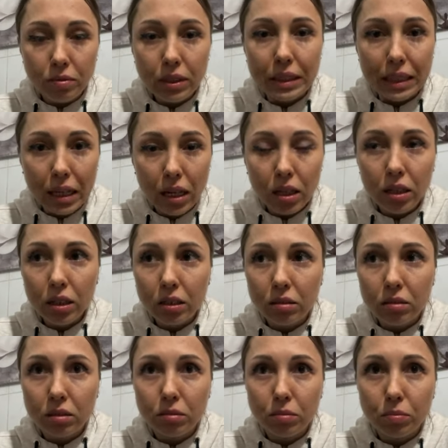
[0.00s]
цели,
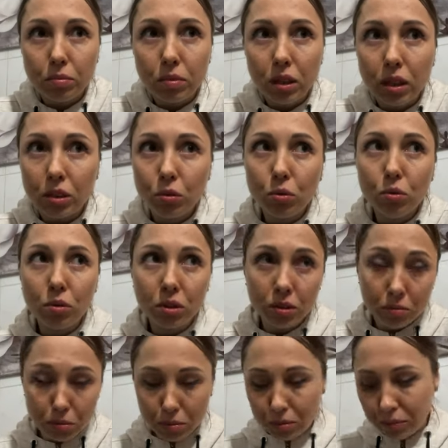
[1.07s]
э,
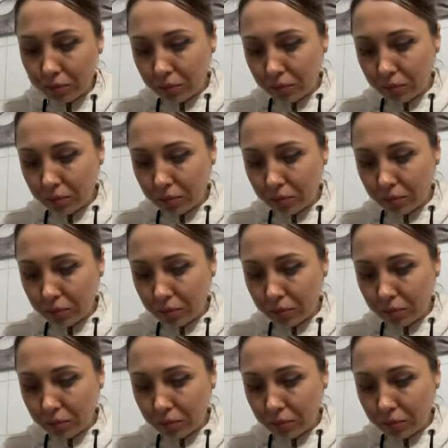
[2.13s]
которые,